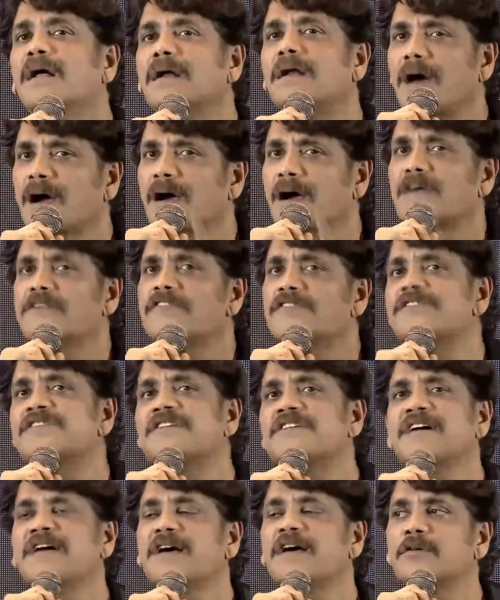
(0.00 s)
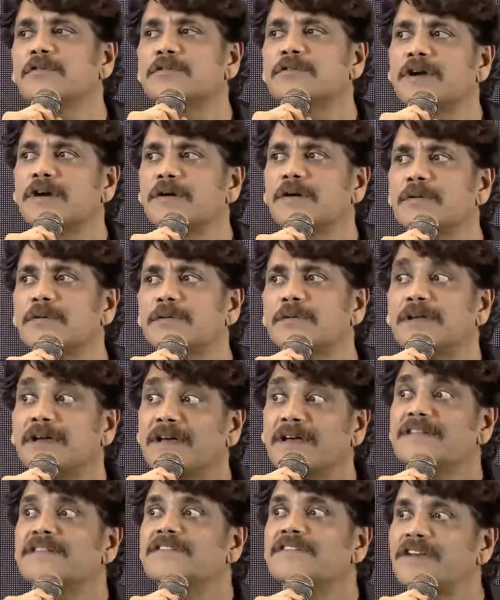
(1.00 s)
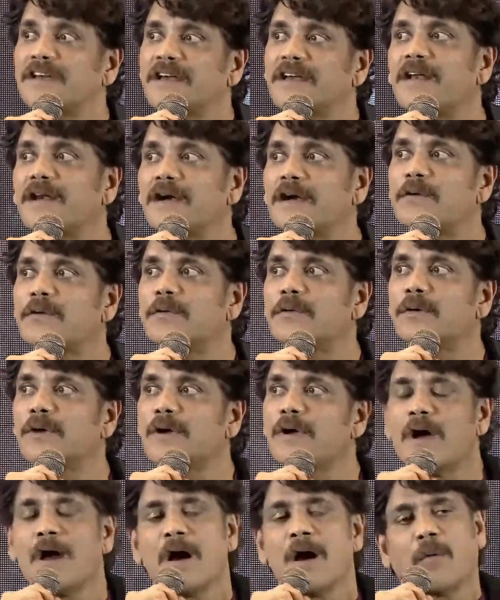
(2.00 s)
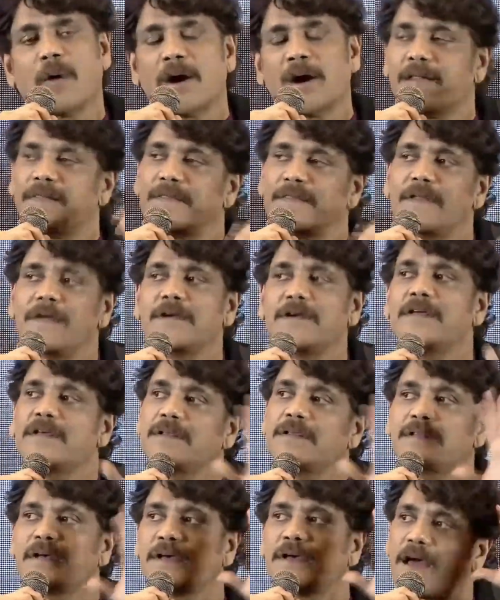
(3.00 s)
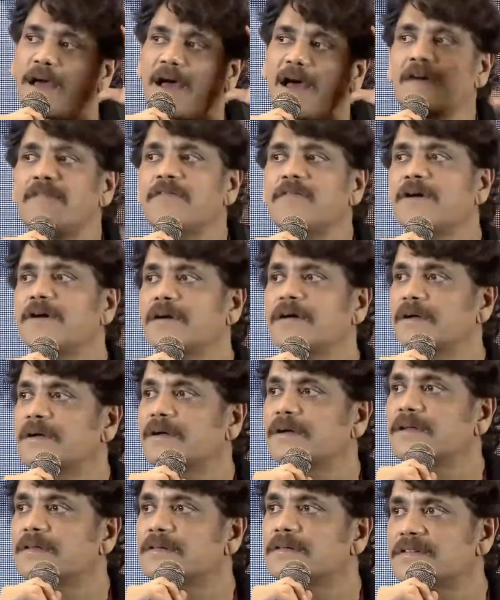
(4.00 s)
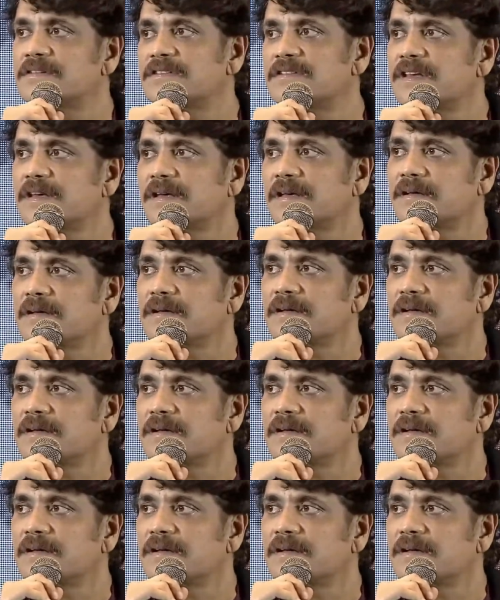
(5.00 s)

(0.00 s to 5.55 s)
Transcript: నాగార్జున చేయగలుగుతాడు ఏది చేయలేడు వాళ్ళందరికీ దే హ్యావ్ అ దిస్ థింగ్